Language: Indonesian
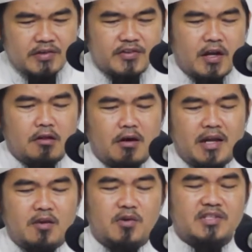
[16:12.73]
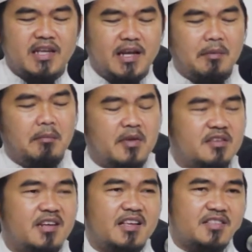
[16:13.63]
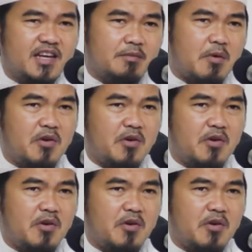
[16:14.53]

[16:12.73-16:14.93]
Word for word: Shallallahu Alaihi Wasallam menjelaskan